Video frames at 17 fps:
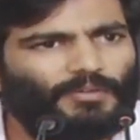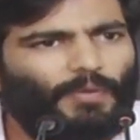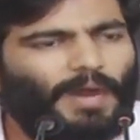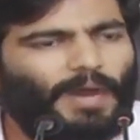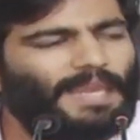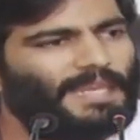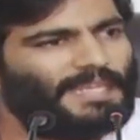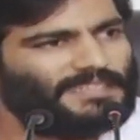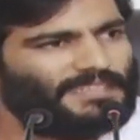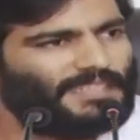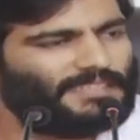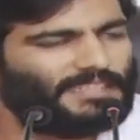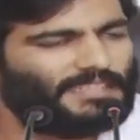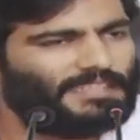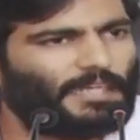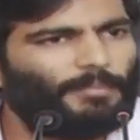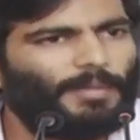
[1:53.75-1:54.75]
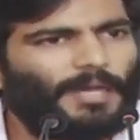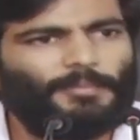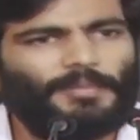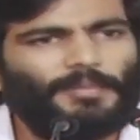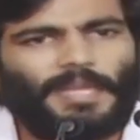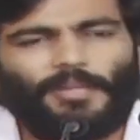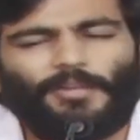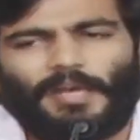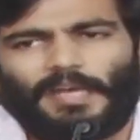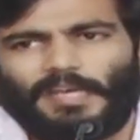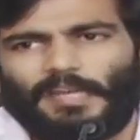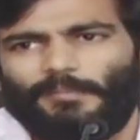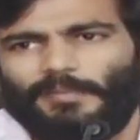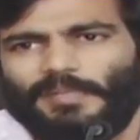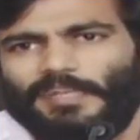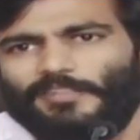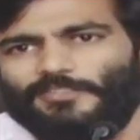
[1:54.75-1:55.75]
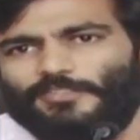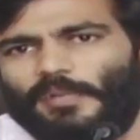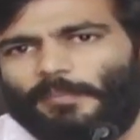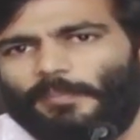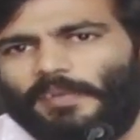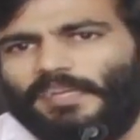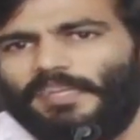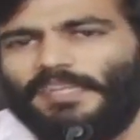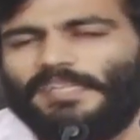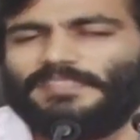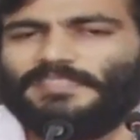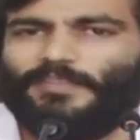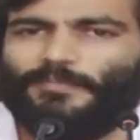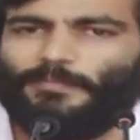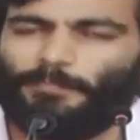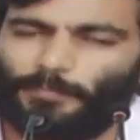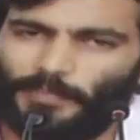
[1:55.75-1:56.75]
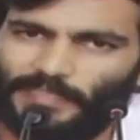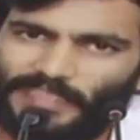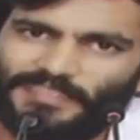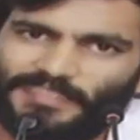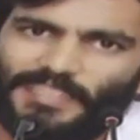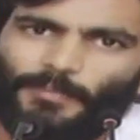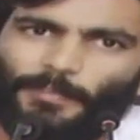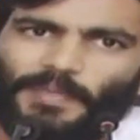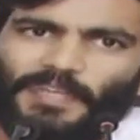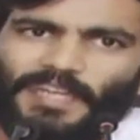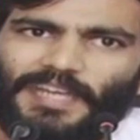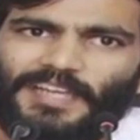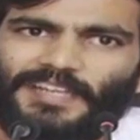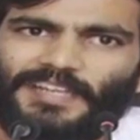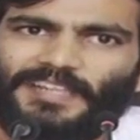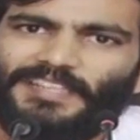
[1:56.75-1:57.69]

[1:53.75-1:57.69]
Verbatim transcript: వాళ్ళు వేసిన చంద్రబాబు నాయుడు అక్రమ కేసుల పైన వేసిన పిటిషన్ పైన